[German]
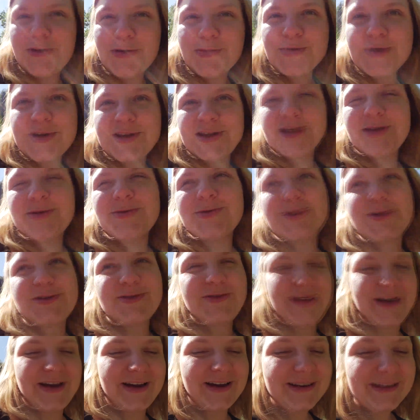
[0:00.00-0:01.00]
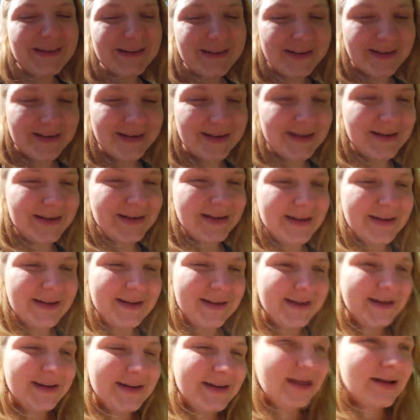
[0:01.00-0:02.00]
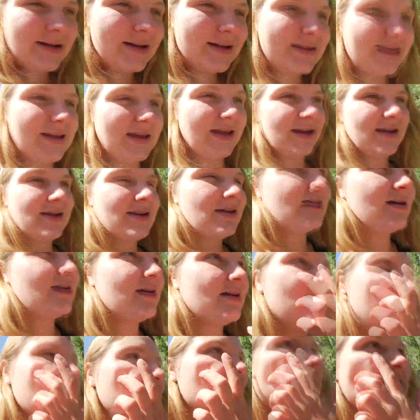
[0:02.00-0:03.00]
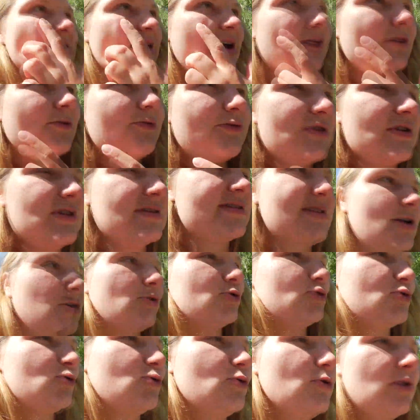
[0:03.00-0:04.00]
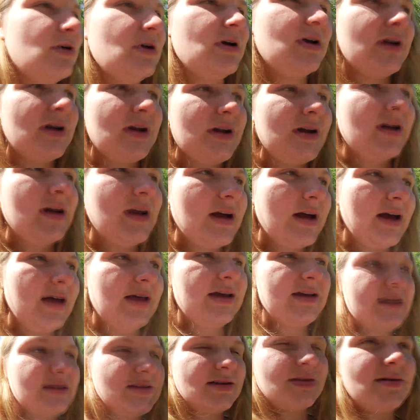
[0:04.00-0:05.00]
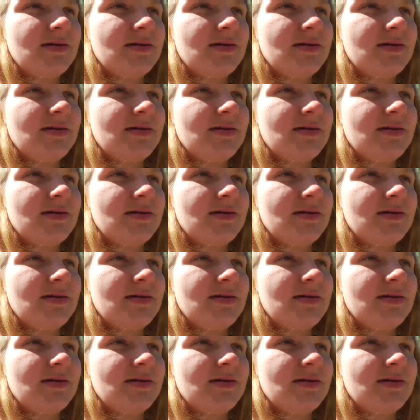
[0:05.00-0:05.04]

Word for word: will mich nicht beschweren, denn ich zahle für das Auto halt.